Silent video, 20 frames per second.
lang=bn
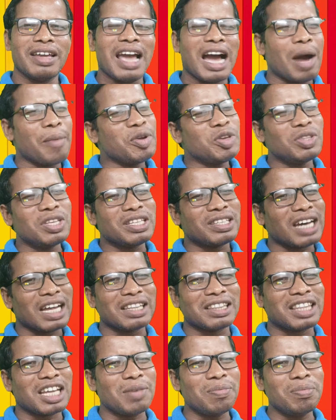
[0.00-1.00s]
আমি যদি
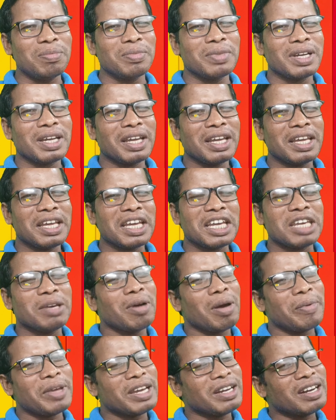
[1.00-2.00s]
জানতাম
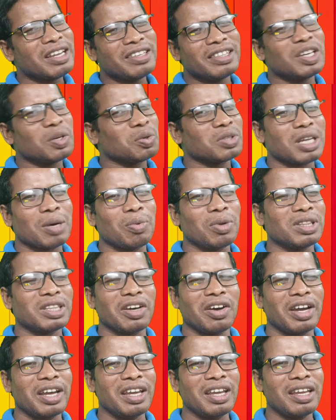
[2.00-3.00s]
কীভাবে ইংরেজিতে কথা বলতে
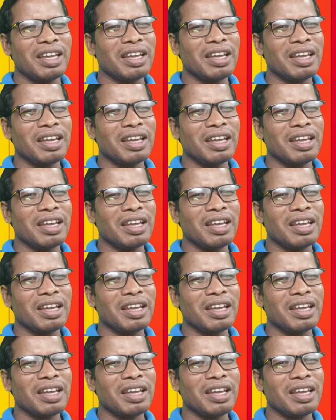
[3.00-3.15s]
হয়